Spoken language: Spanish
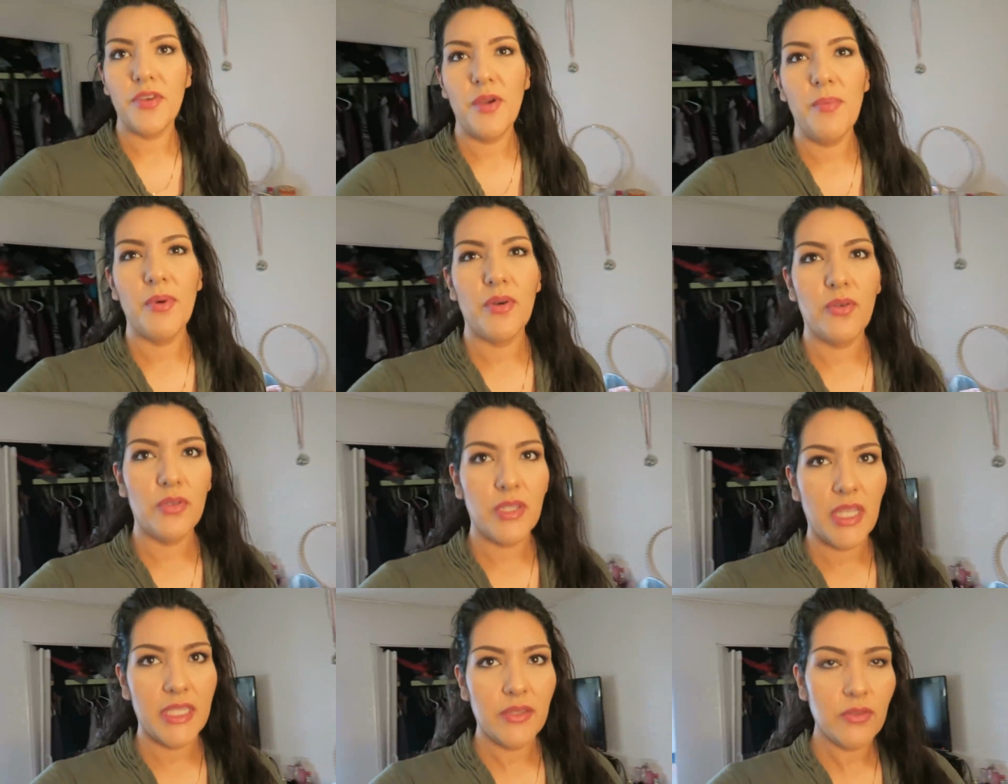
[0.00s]
frío, pero
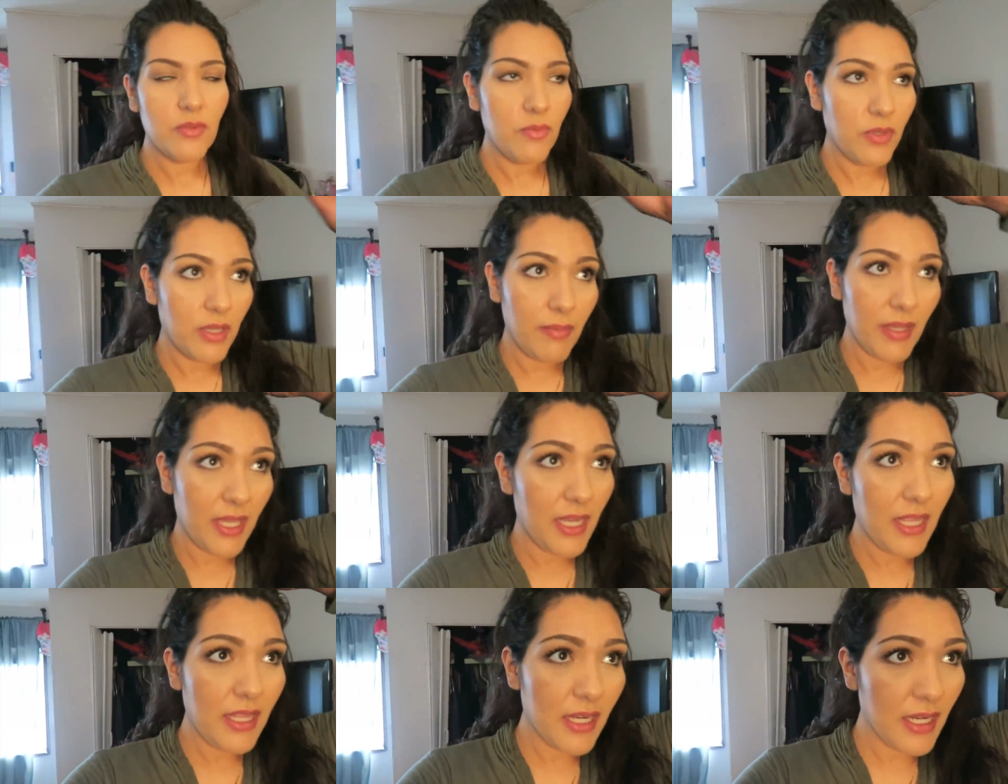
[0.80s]
no tanto, como que me
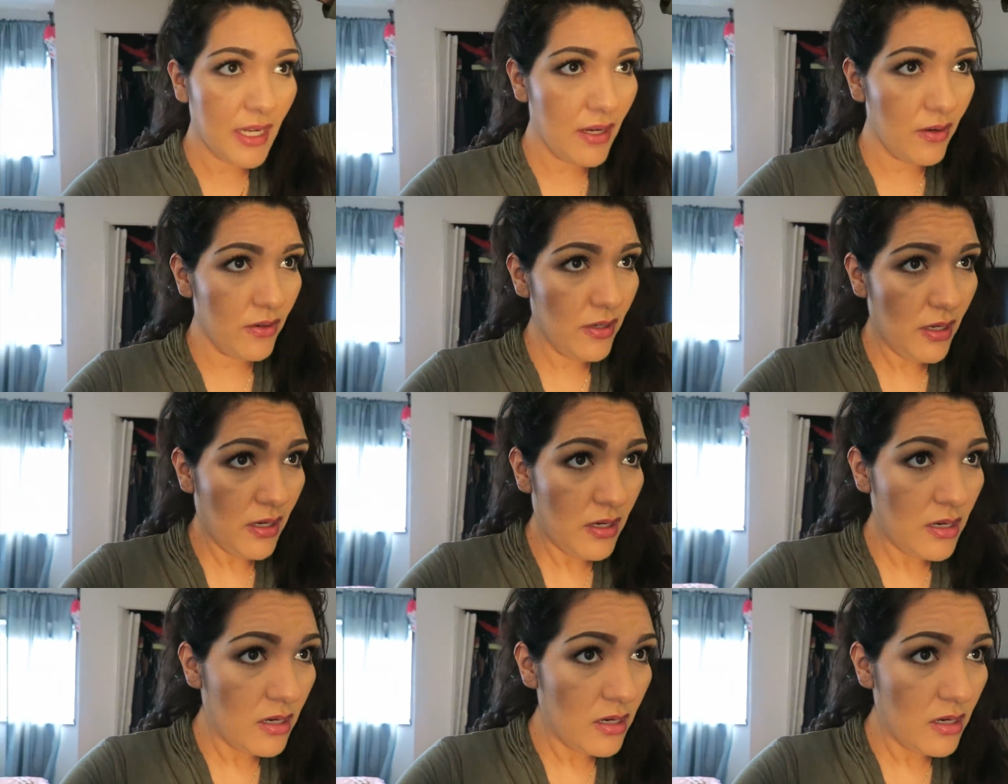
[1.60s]
quiere dar calor.